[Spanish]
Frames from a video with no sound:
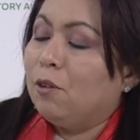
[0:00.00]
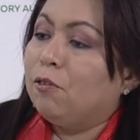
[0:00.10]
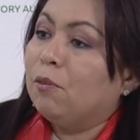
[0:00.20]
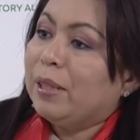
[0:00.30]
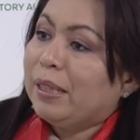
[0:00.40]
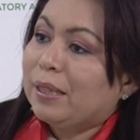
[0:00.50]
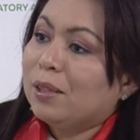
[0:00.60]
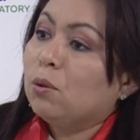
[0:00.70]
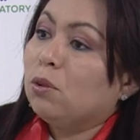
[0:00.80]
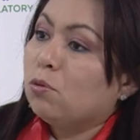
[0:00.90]

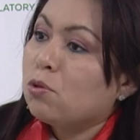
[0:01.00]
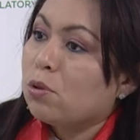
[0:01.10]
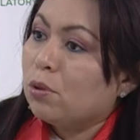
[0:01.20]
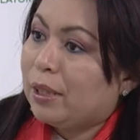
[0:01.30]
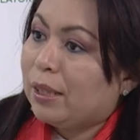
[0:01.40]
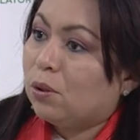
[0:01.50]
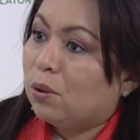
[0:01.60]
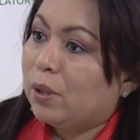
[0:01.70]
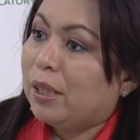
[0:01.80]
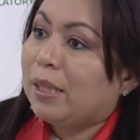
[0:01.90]
fomentando el uso de
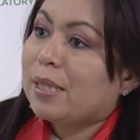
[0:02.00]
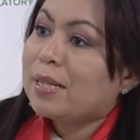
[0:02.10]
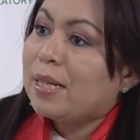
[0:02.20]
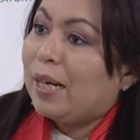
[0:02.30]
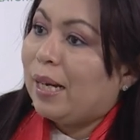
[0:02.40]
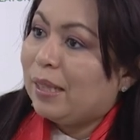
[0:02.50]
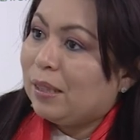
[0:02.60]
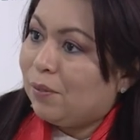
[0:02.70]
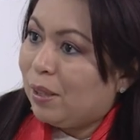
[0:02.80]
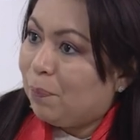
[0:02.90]
tecnologías a
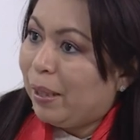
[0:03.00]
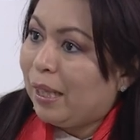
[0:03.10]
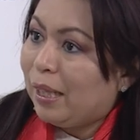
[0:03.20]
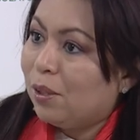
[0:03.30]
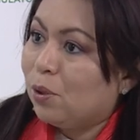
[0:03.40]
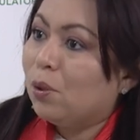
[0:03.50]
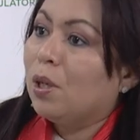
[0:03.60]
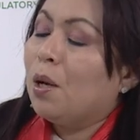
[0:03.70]
nivel pequeño,